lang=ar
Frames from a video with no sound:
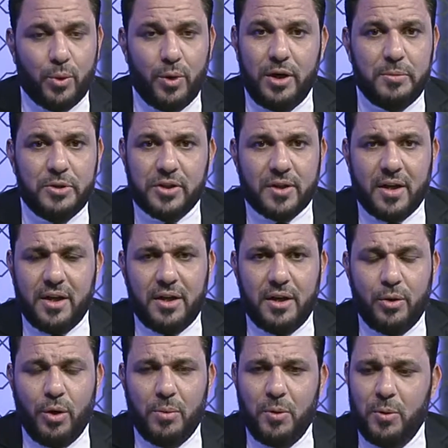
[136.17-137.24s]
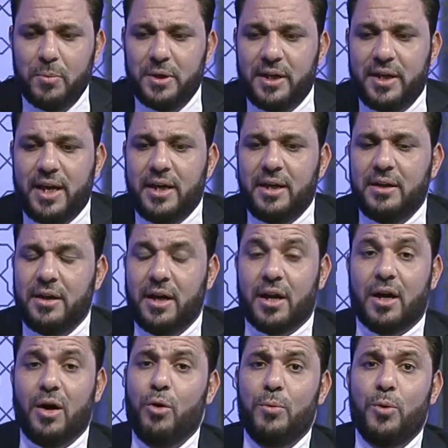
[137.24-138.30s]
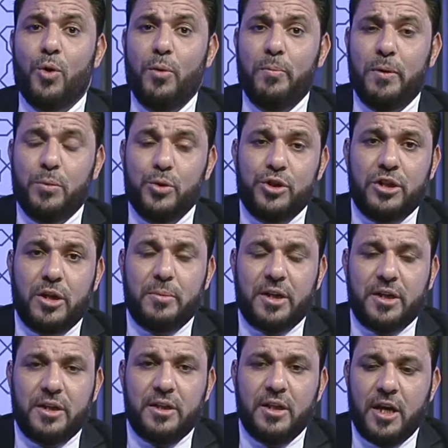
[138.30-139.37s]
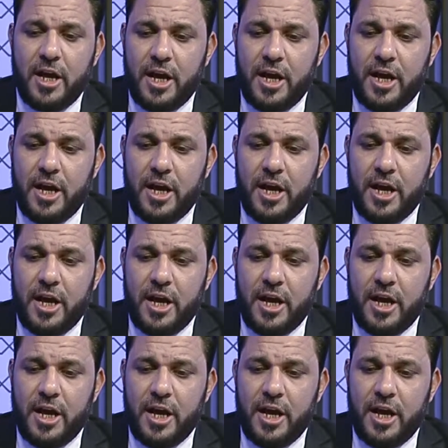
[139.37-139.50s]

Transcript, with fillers: واللي مش ظاهر إن هو مؤمن لأن القوم وهم مجتمعين